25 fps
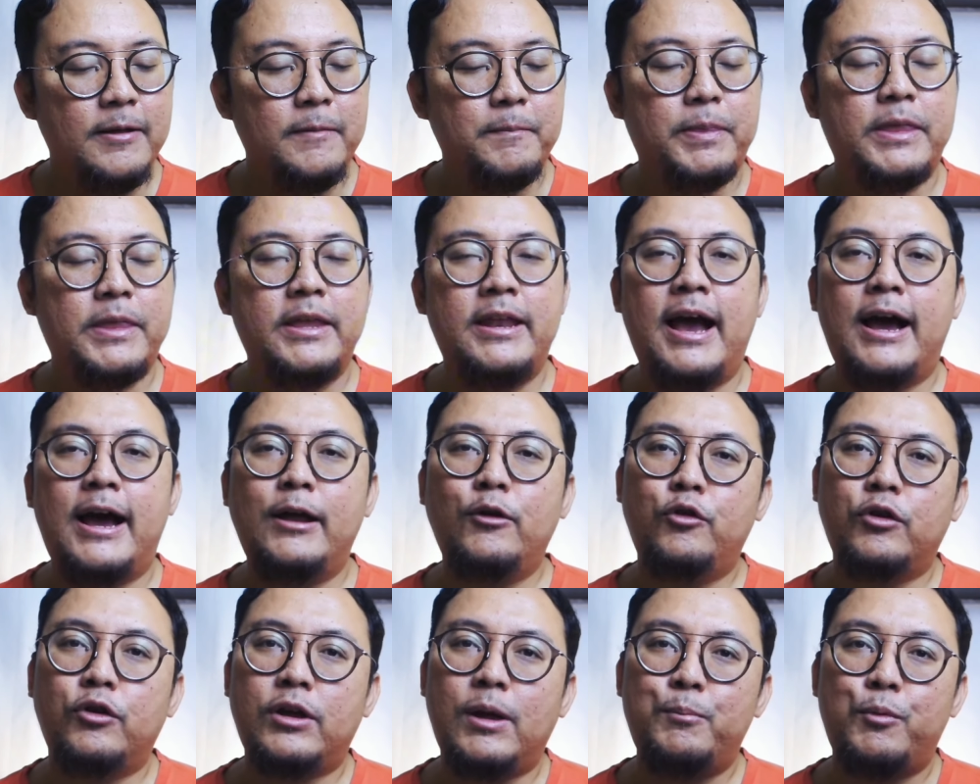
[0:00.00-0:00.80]

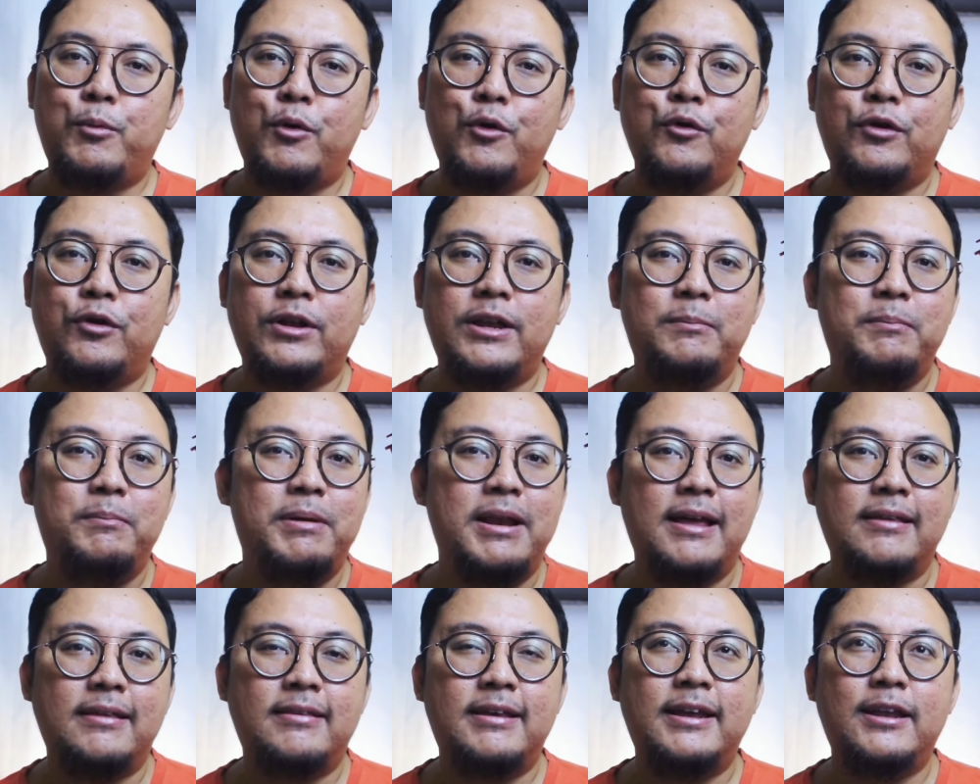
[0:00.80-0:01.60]
sedangkan untuk yang produk
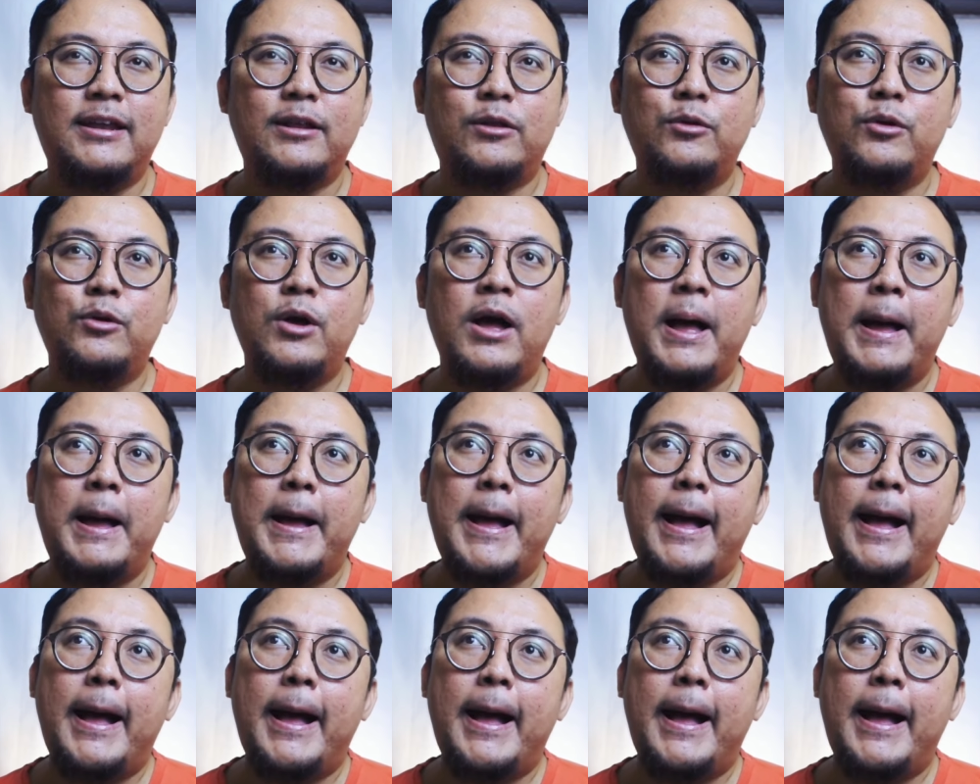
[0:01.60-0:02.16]
dibilas gini tuh